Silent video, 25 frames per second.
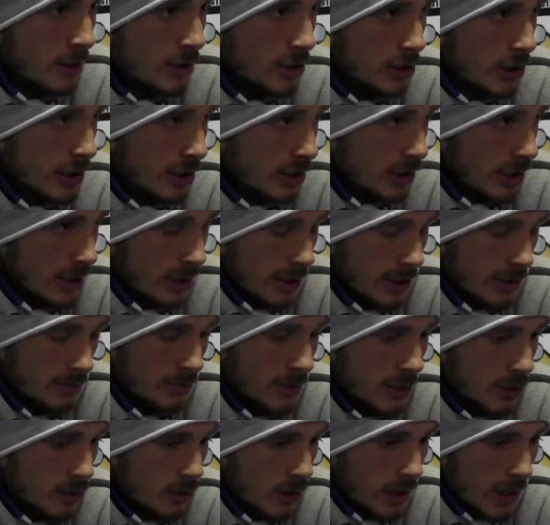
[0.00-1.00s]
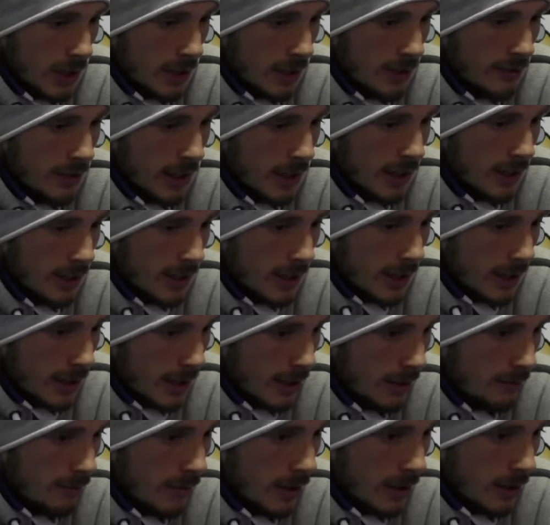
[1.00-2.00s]
cioè, ci ha trasmesso una cattiveria
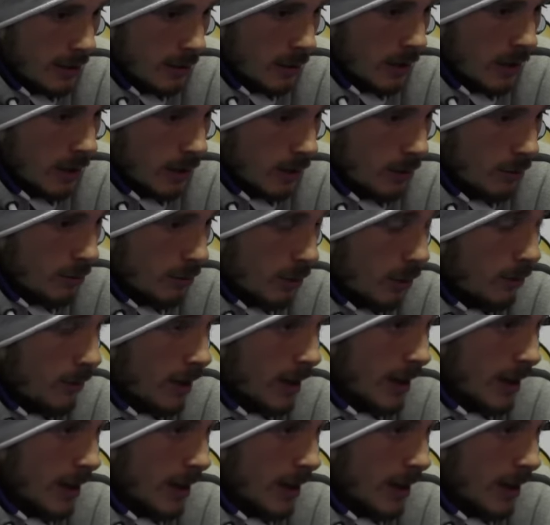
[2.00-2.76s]
incredibile, quella che un po'